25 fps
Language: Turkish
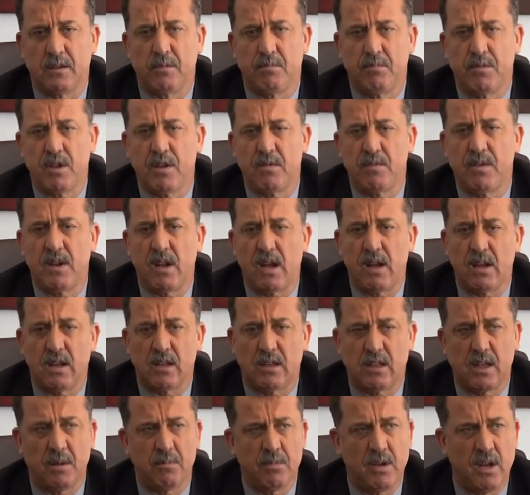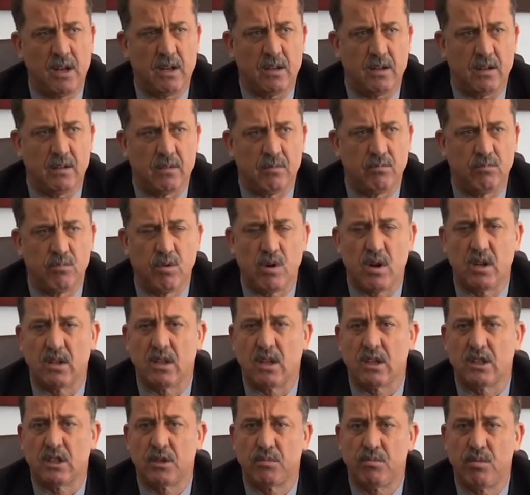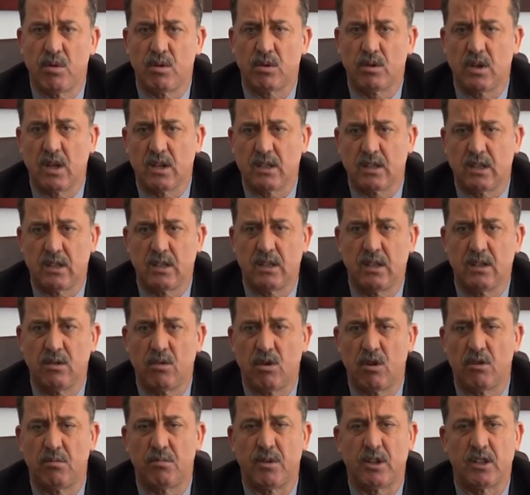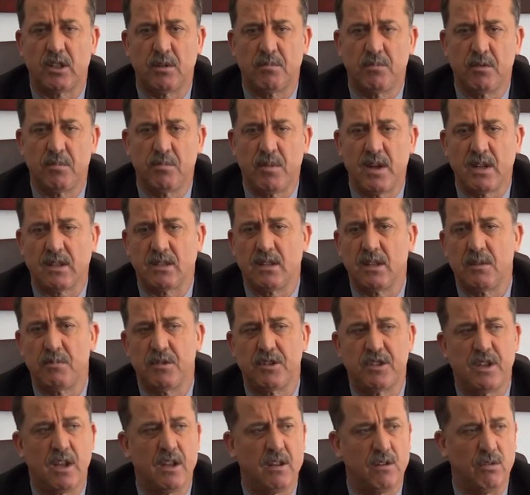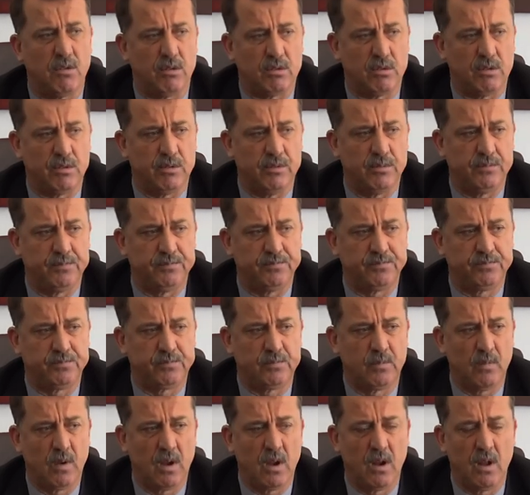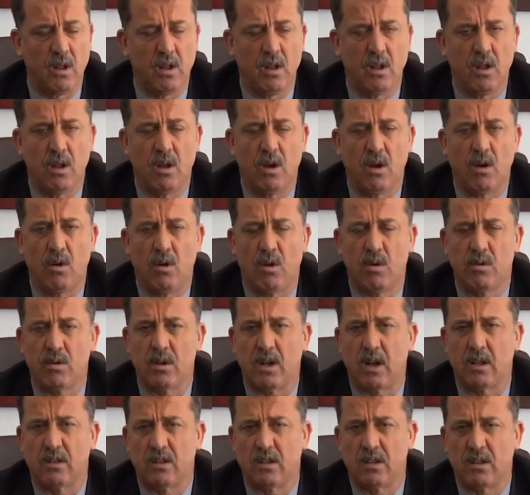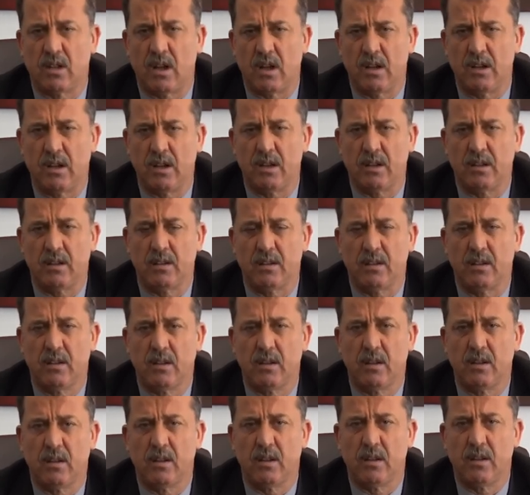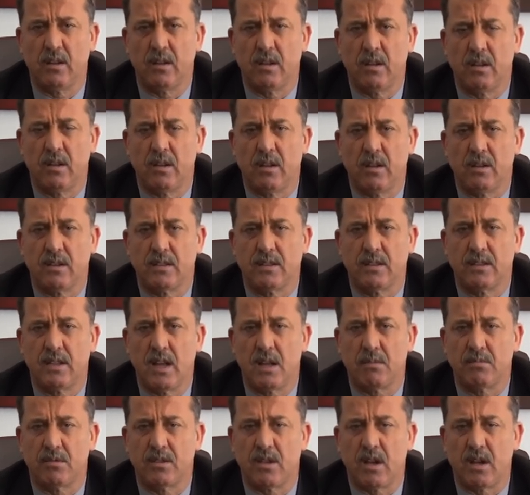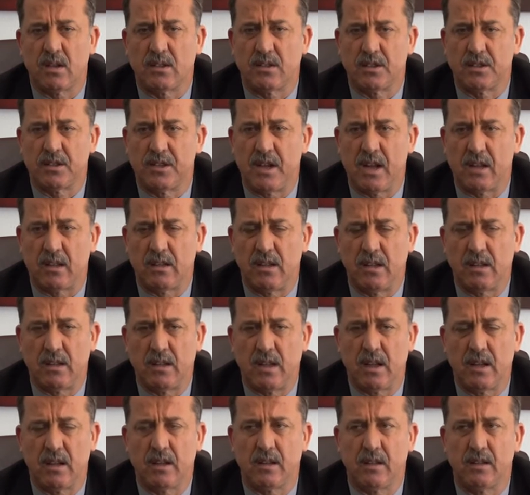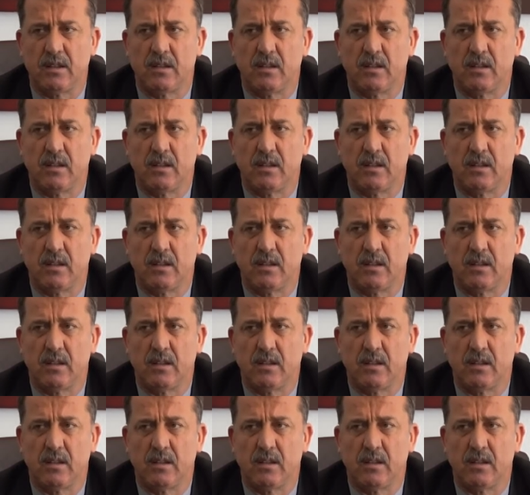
Bir vilayette bile bu kadar spor tesisinin olmadığı bir besli bir şehir oldu. 16 tane semt sahası şeklinde